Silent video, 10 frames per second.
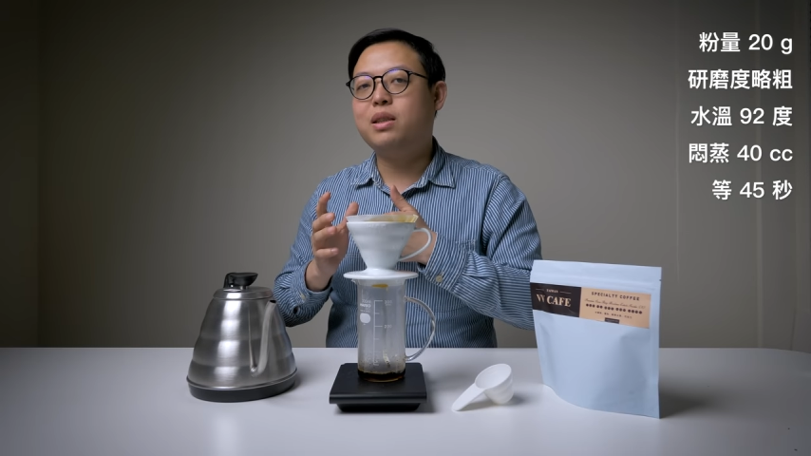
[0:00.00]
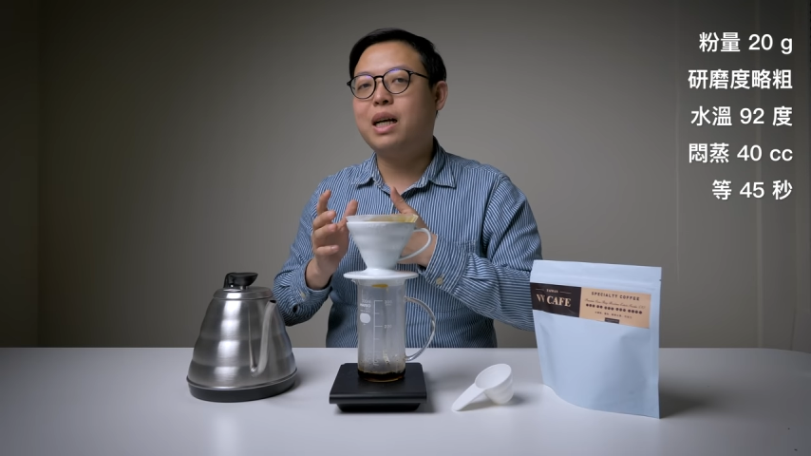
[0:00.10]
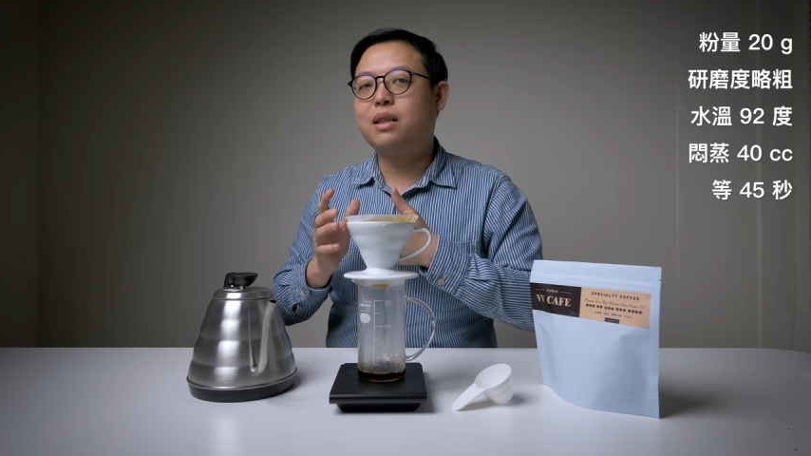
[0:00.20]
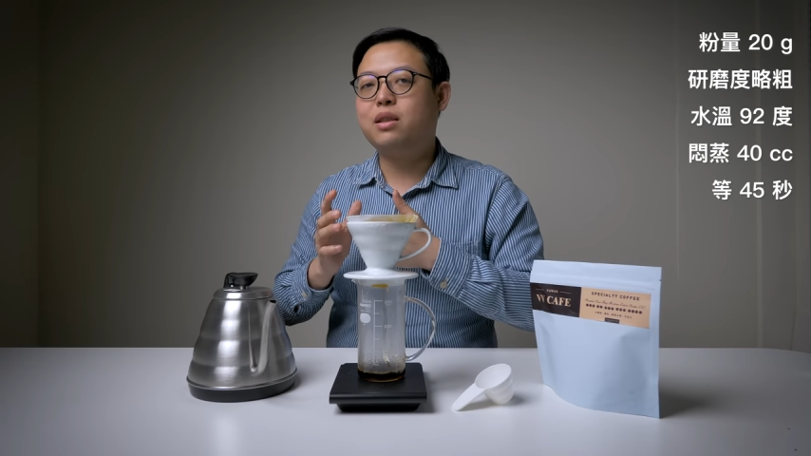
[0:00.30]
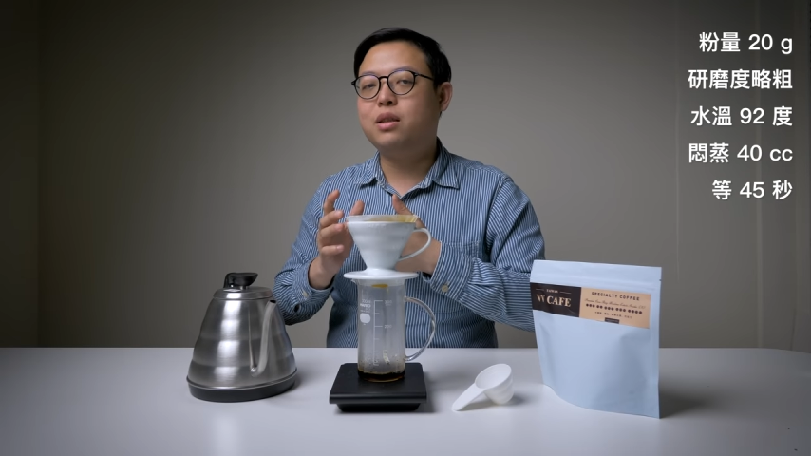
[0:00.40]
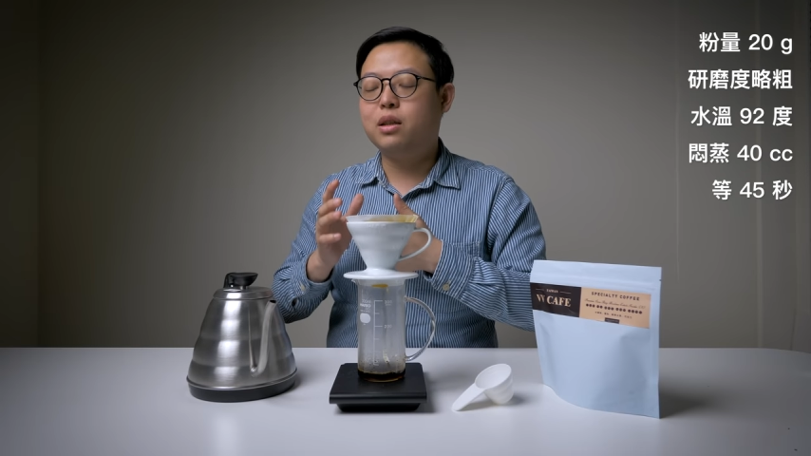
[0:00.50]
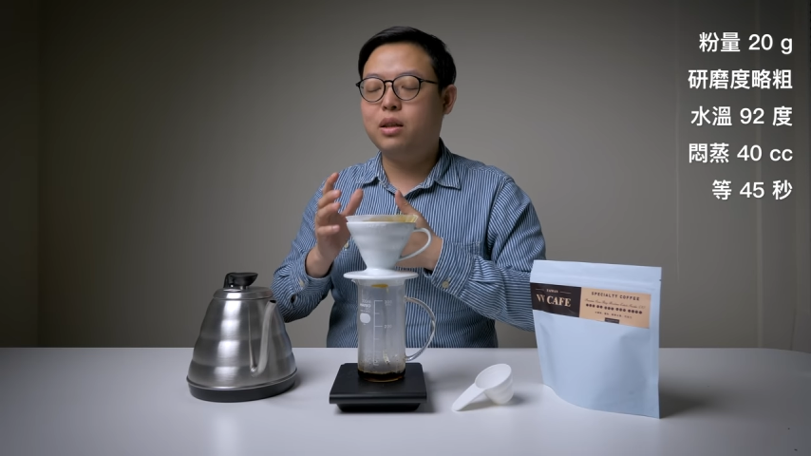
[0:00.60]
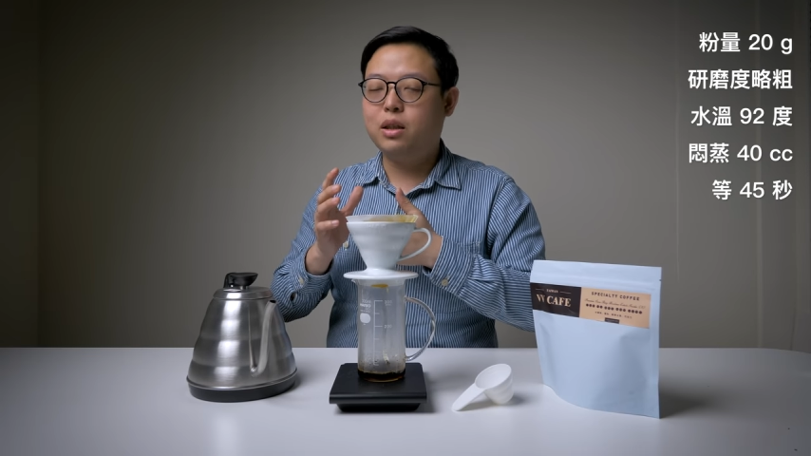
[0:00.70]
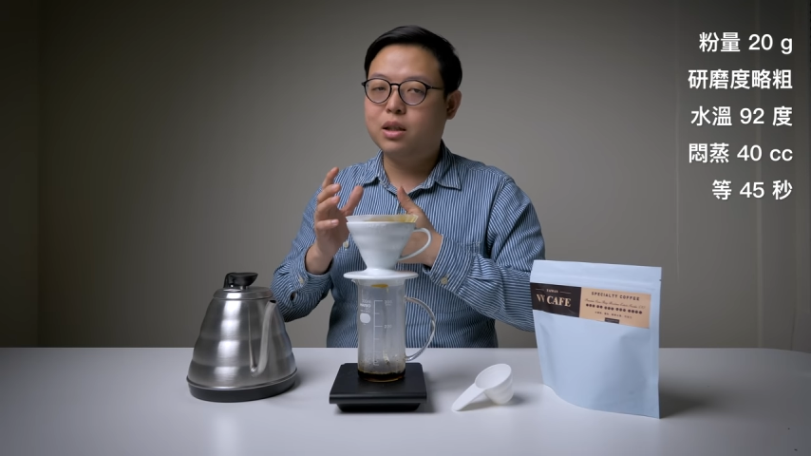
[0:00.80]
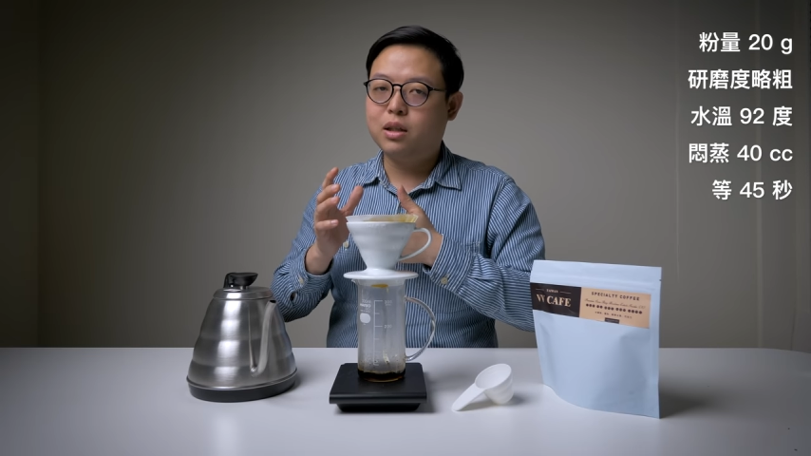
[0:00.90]
香气的
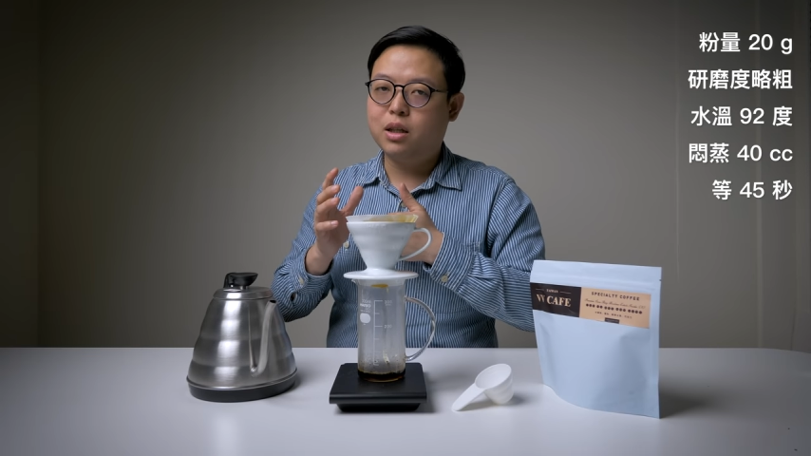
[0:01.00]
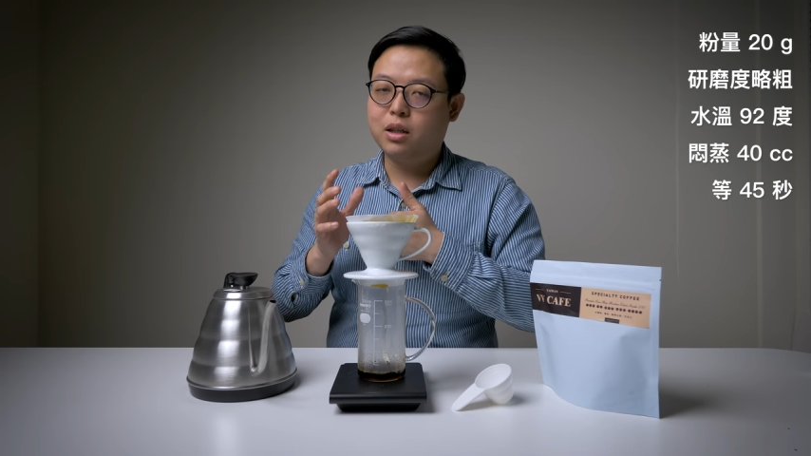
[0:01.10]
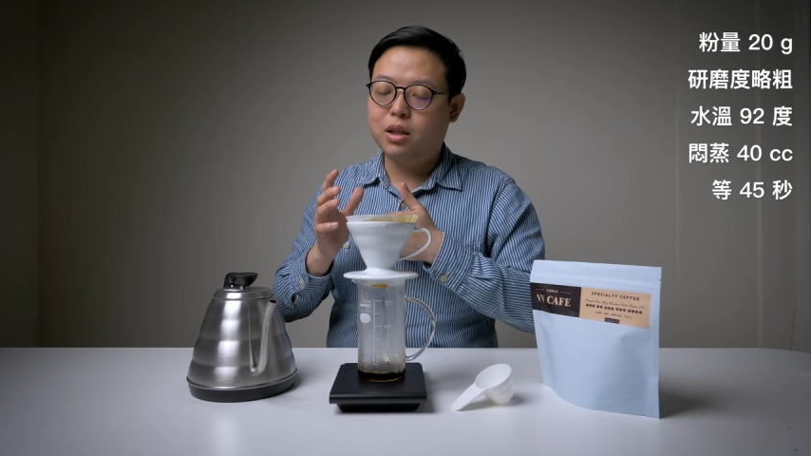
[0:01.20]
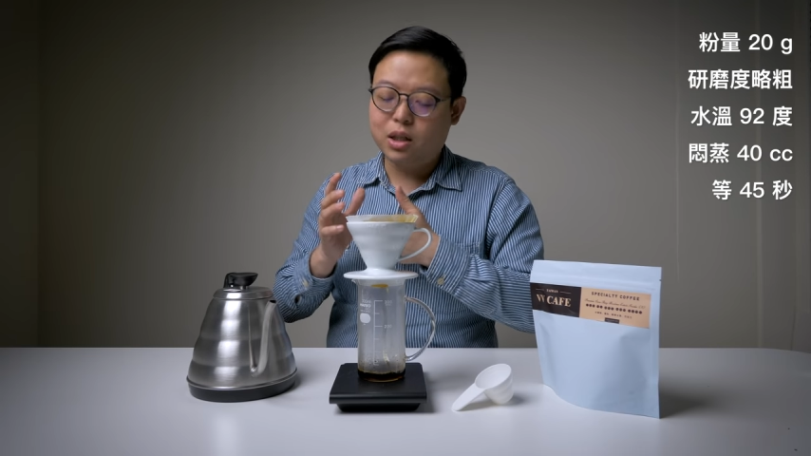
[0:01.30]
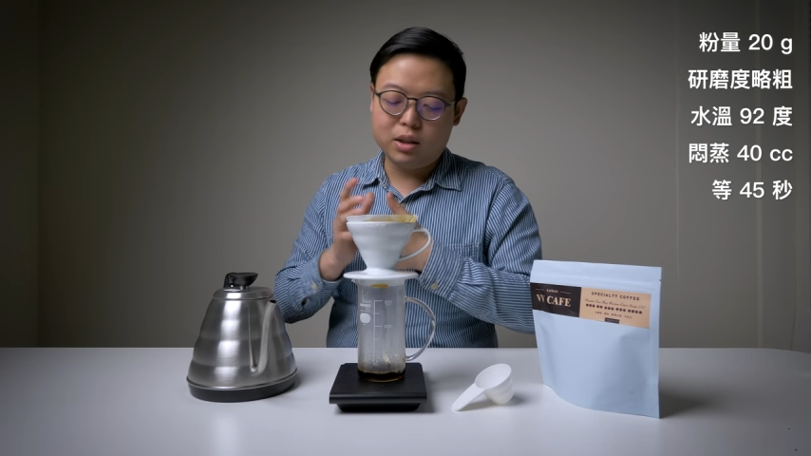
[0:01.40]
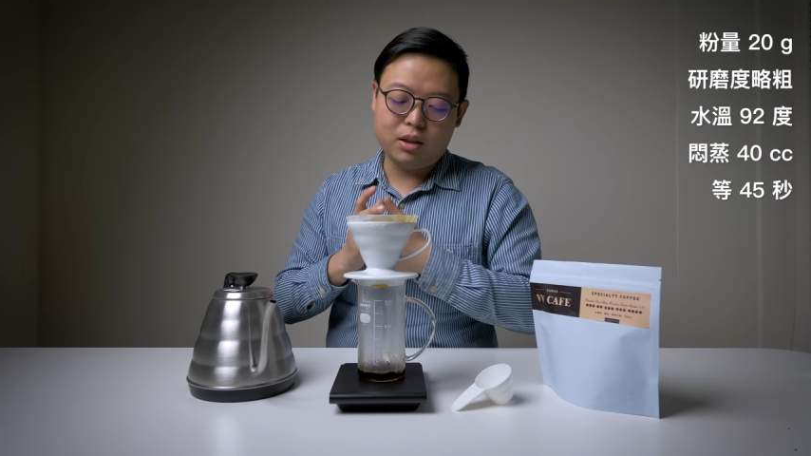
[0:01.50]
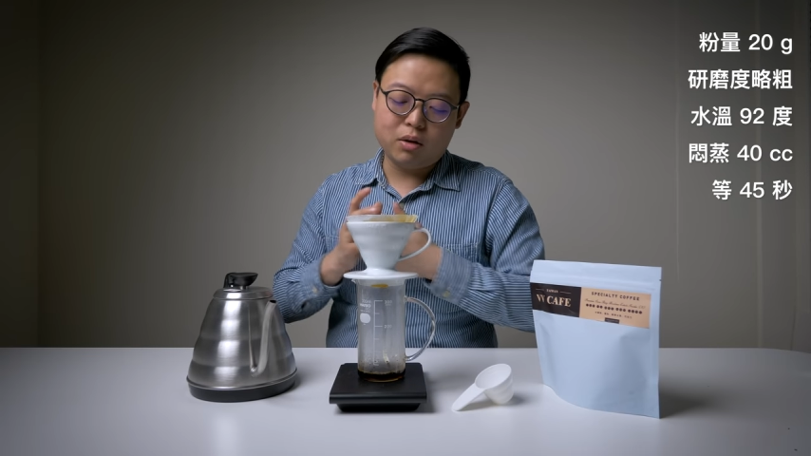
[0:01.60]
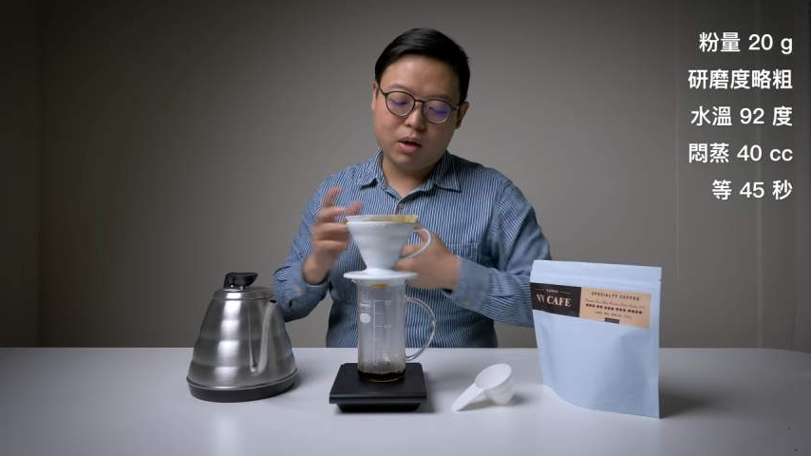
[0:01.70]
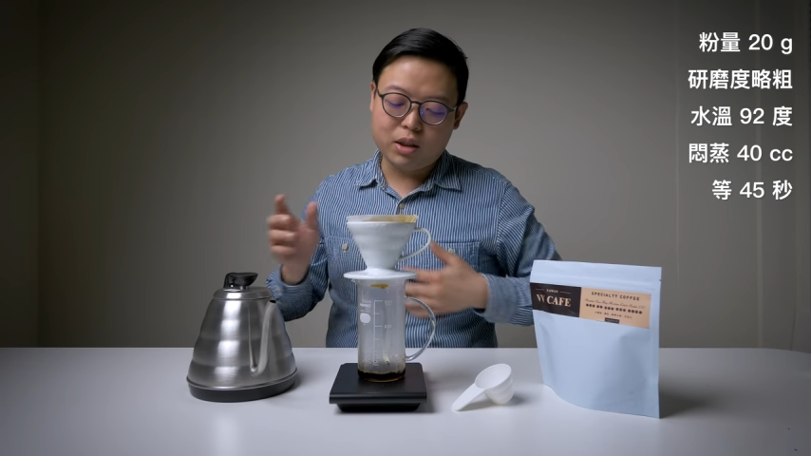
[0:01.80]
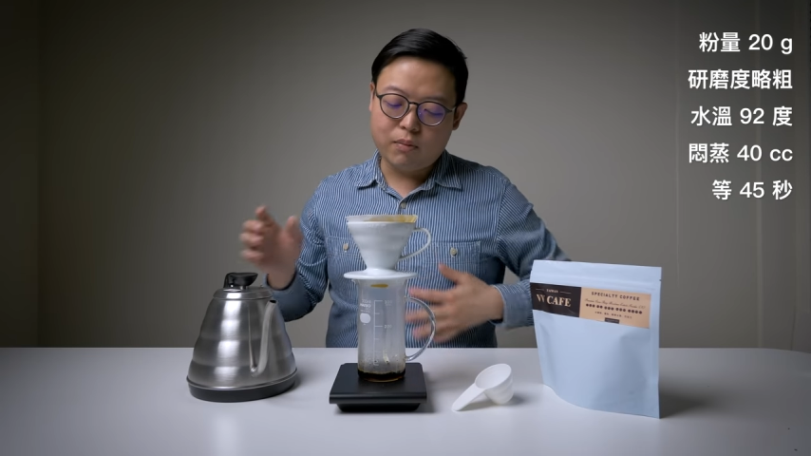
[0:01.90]
一个很核心的
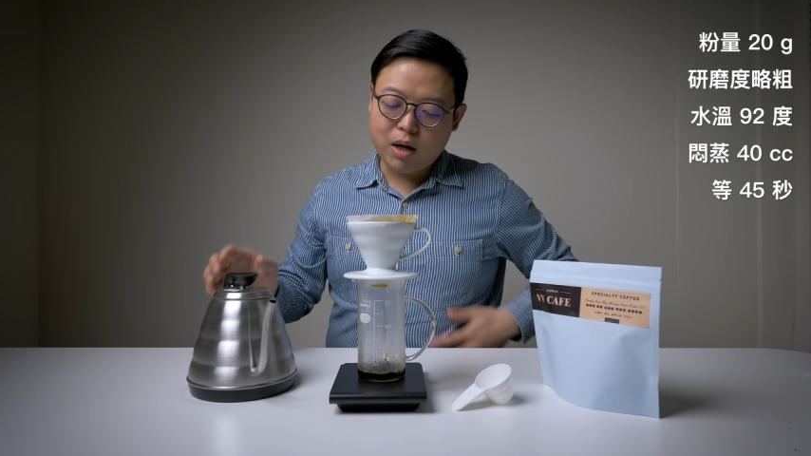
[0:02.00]
关键。